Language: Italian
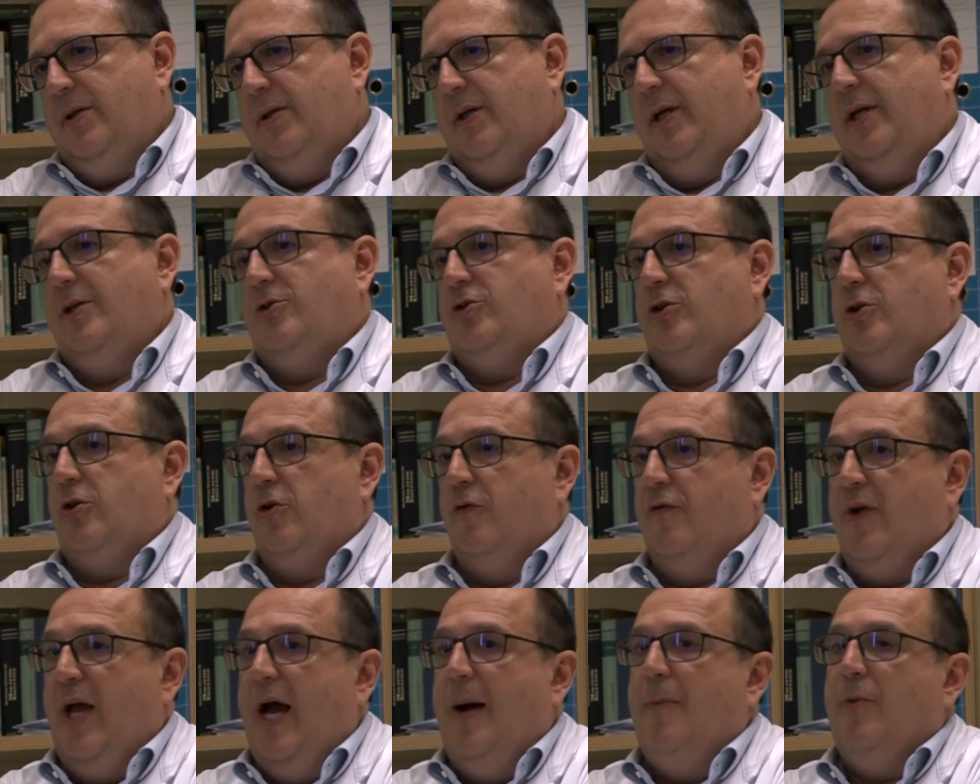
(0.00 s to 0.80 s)
E ci
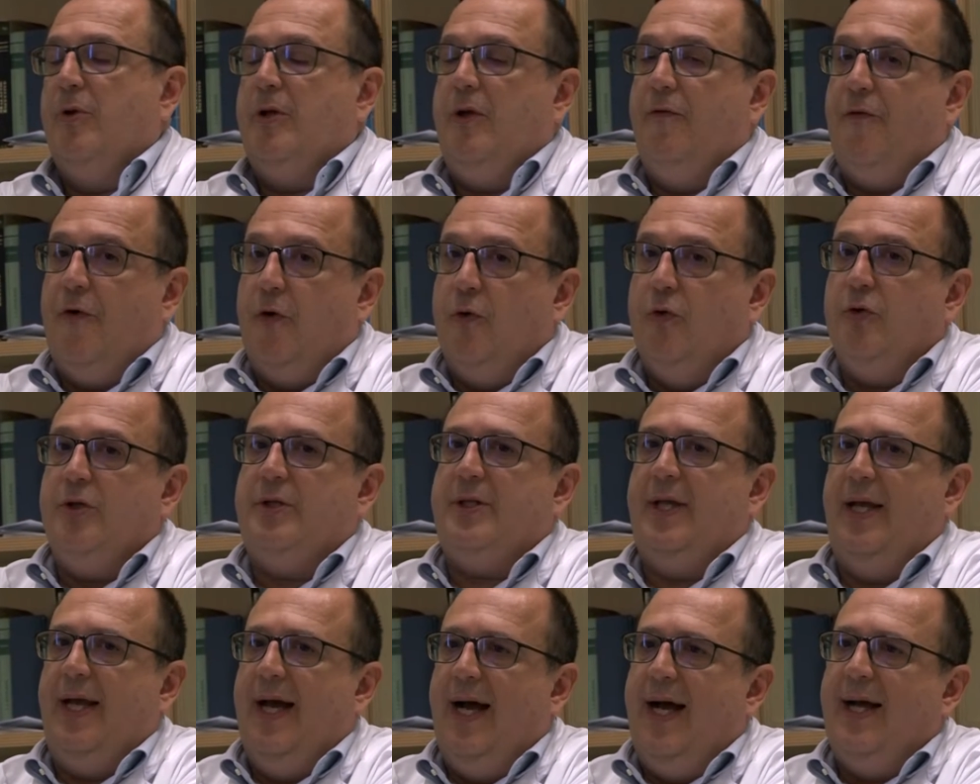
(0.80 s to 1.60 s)
troviamo di
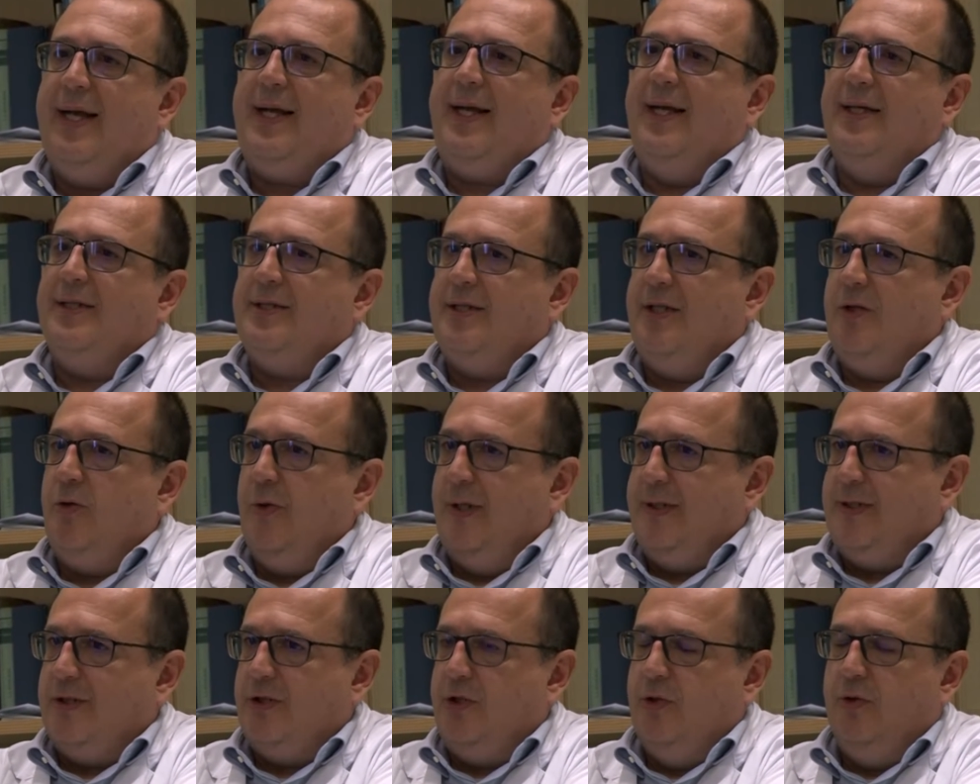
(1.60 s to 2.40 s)
fronte anche a
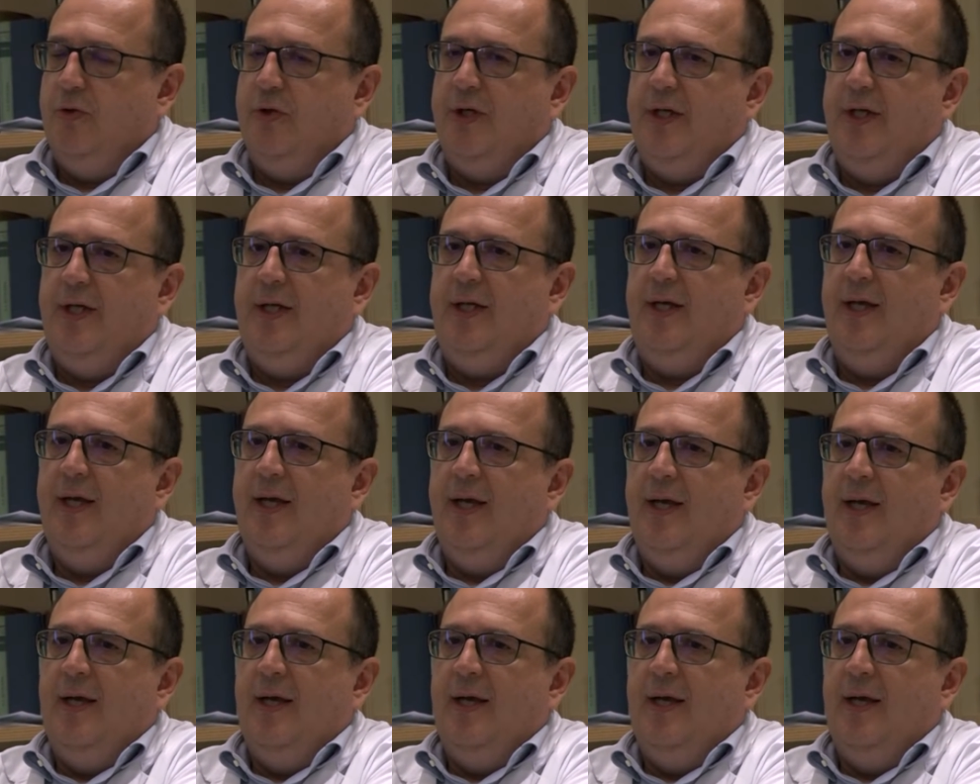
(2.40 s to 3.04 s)
situazioni